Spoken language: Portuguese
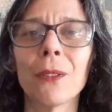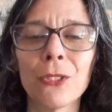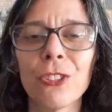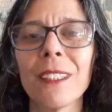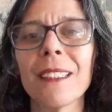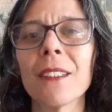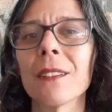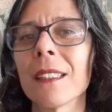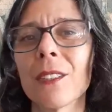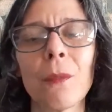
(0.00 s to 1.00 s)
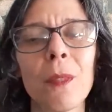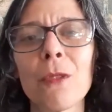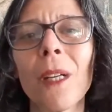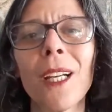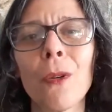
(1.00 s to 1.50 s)
utilizam desse
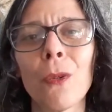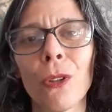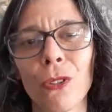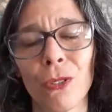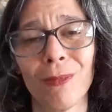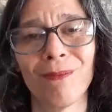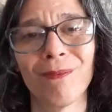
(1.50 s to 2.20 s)
mesmo recurso.